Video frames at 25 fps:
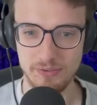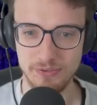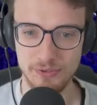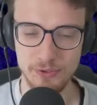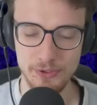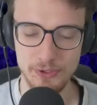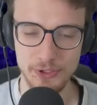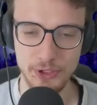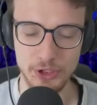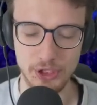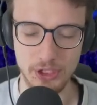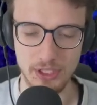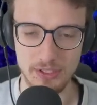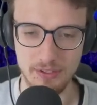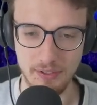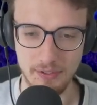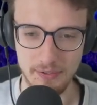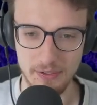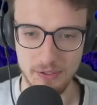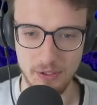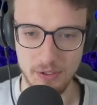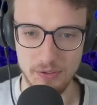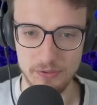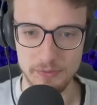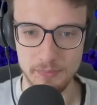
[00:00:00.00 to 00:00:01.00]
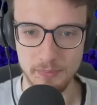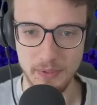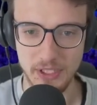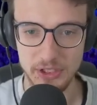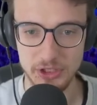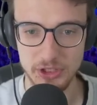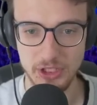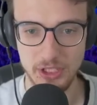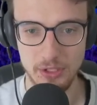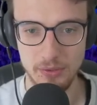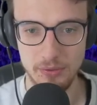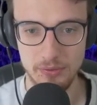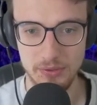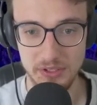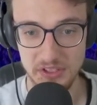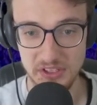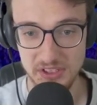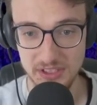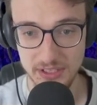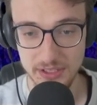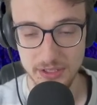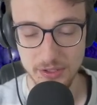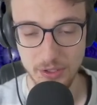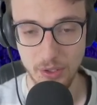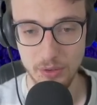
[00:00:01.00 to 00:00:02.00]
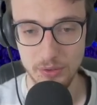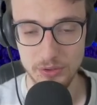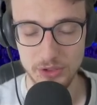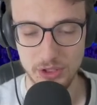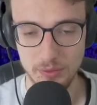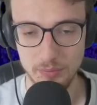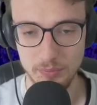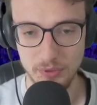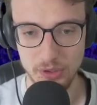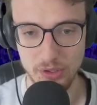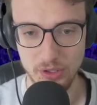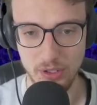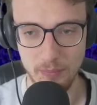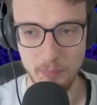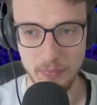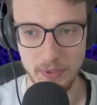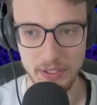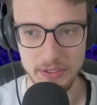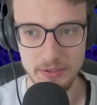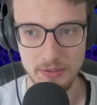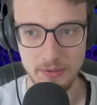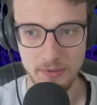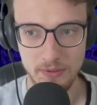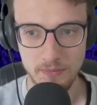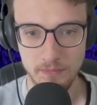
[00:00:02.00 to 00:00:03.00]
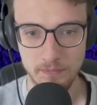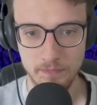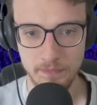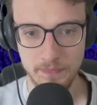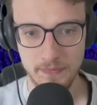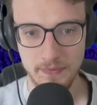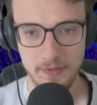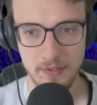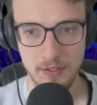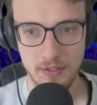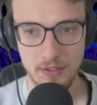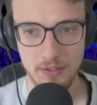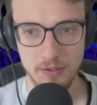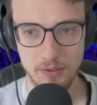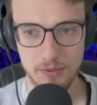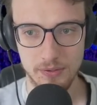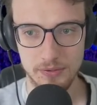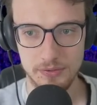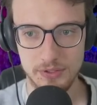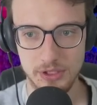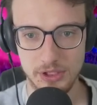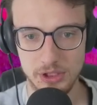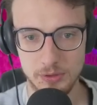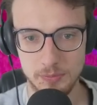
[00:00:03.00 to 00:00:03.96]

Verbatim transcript: die physische Attacke auf Marshadow, das nicht Coaching bekommen hat. Und